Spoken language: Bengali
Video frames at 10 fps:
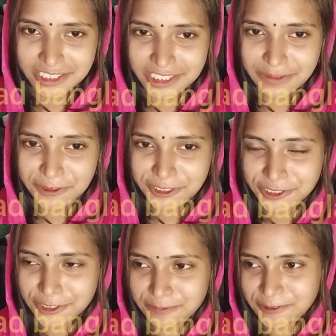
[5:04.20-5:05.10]
জীবনের
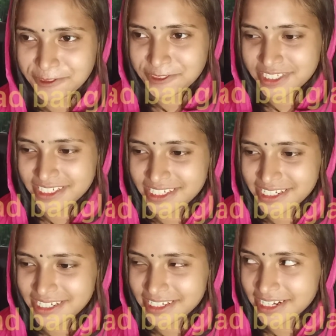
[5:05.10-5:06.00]
স্বপ্ন হচ্ছে
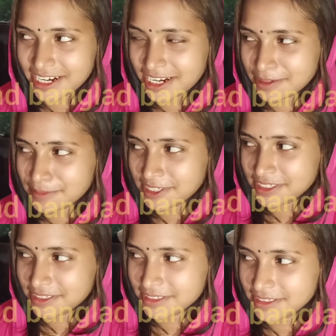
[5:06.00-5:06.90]
গিয়ে আমার
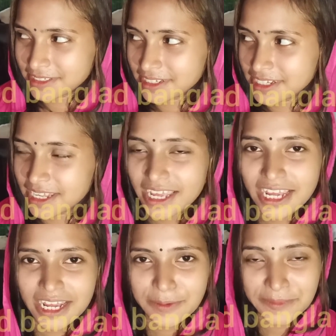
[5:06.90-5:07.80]

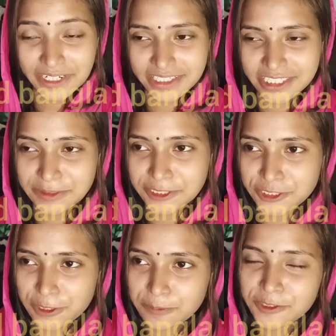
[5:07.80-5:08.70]
মানে জীবনের
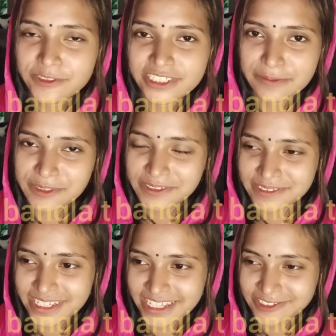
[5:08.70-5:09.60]
স্বপ্ন হচ্ছে আমি
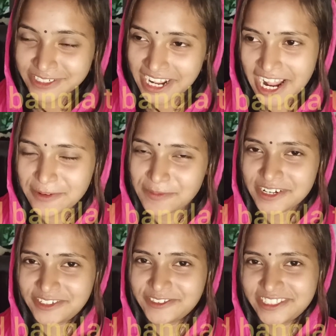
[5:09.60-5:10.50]
একজন
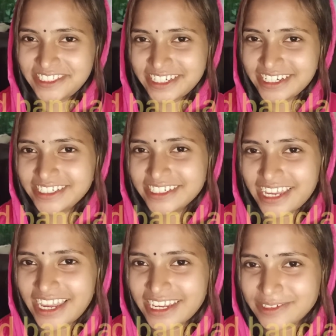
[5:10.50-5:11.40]
খামারি হতে চাই
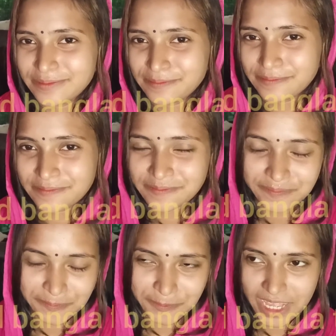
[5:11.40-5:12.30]
অ্যান্ড
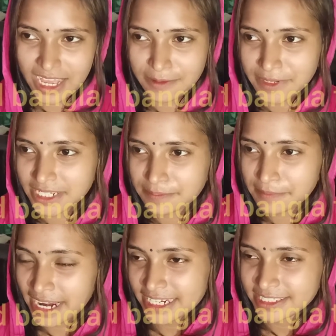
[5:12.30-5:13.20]
মানে
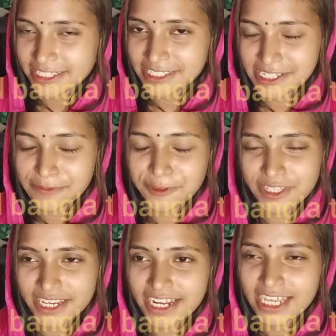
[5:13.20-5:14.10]
বাইরের দিক দিয়ে
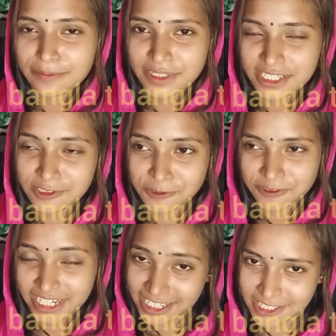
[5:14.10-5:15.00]
বলতে গেলে আমি একজন
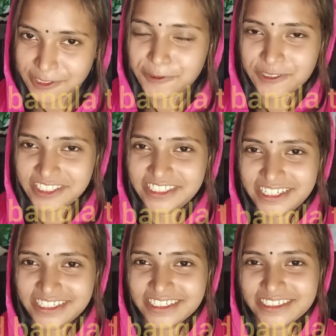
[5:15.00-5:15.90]
ডাক্তারও হতে চাই